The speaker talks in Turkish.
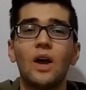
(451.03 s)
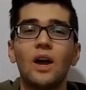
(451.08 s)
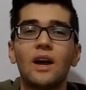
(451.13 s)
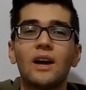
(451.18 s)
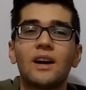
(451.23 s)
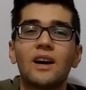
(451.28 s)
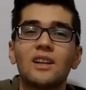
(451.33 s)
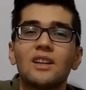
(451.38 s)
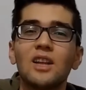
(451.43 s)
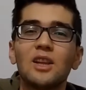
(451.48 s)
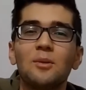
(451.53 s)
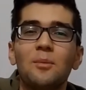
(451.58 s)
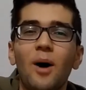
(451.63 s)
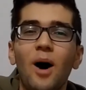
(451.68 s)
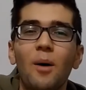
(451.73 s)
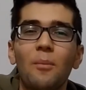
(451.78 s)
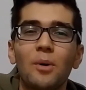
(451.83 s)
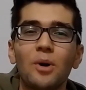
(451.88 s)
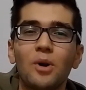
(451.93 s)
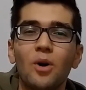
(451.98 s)
Kanalıma
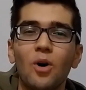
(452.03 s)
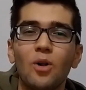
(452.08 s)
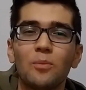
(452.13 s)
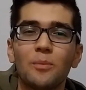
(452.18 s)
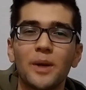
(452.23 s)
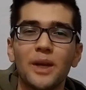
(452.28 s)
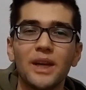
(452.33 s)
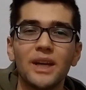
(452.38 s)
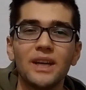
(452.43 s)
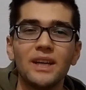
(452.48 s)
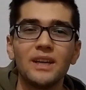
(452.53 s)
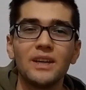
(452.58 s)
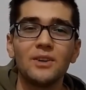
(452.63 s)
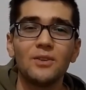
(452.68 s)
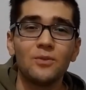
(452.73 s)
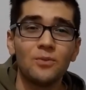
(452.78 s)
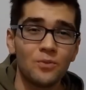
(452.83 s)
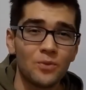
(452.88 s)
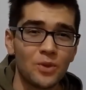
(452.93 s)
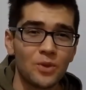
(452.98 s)
abone olmayı,
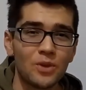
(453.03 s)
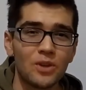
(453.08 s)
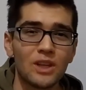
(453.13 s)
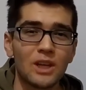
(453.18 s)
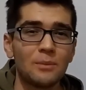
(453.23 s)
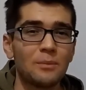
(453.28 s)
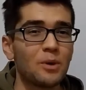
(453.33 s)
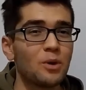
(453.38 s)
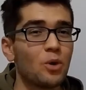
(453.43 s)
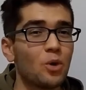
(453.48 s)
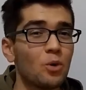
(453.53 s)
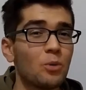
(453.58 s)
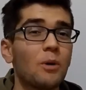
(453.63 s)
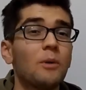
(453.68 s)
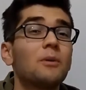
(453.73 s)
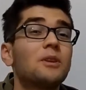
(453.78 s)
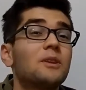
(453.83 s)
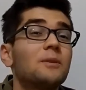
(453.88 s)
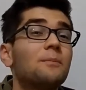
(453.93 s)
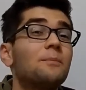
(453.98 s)
videolarıma yoruma
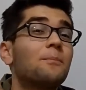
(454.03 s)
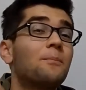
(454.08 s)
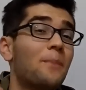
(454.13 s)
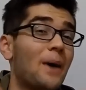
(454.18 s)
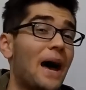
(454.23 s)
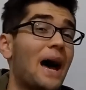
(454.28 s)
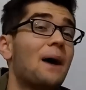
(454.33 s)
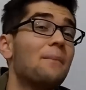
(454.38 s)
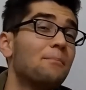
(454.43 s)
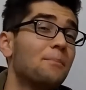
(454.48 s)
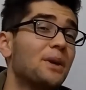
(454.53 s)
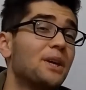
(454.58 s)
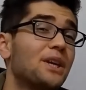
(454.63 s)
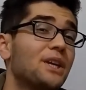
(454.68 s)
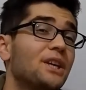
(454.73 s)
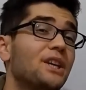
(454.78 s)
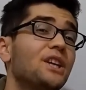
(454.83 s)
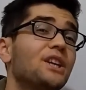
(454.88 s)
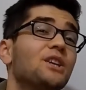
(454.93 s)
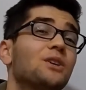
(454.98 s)
atıp
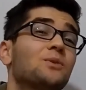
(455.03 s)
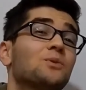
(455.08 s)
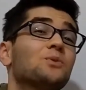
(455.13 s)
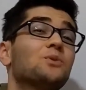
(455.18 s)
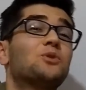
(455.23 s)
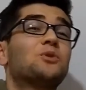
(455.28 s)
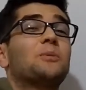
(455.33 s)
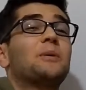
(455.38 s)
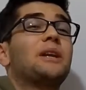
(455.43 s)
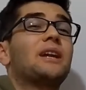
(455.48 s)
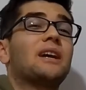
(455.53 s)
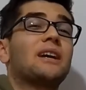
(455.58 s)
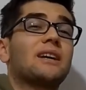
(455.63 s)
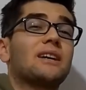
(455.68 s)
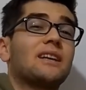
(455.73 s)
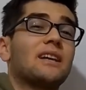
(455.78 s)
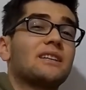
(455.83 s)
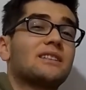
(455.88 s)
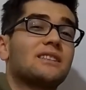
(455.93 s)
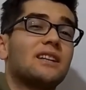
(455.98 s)
beğenmeyi unutmayın
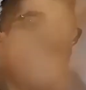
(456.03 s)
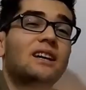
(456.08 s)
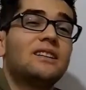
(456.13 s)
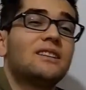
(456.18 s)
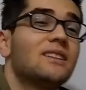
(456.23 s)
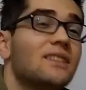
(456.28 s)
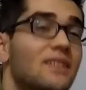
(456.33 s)
arkadaşlar.